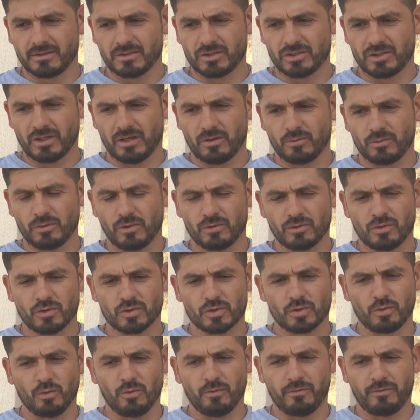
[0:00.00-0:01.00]
ya uno lo
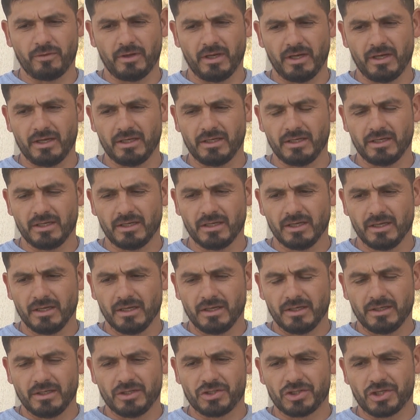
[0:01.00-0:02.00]
sufre y,
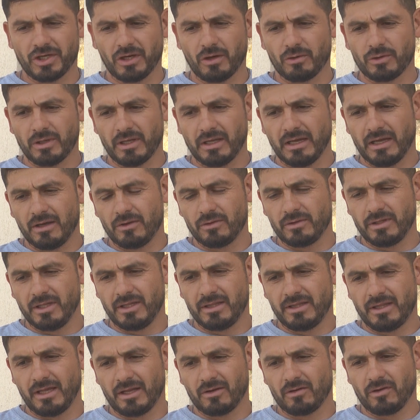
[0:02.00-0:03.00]
llega a una edad donde
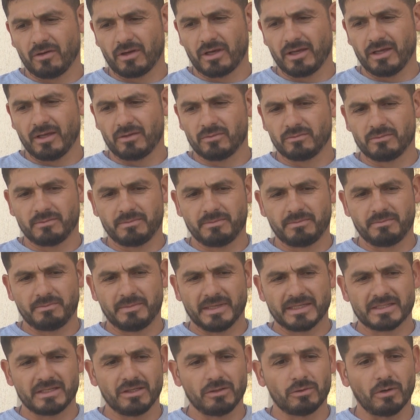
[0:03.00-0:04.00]
tengo que dar un
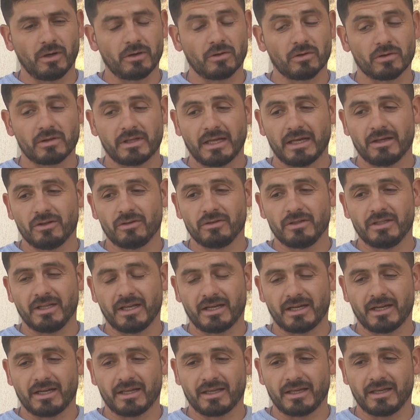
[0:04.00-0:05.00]
pasito al costado y
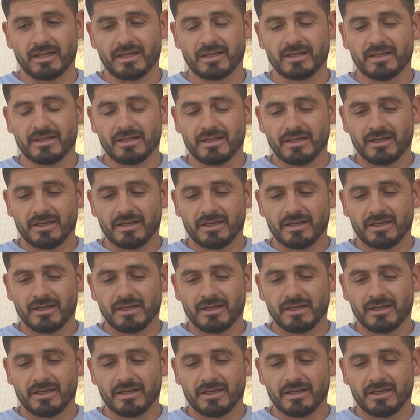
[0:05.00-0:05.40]
dejar que,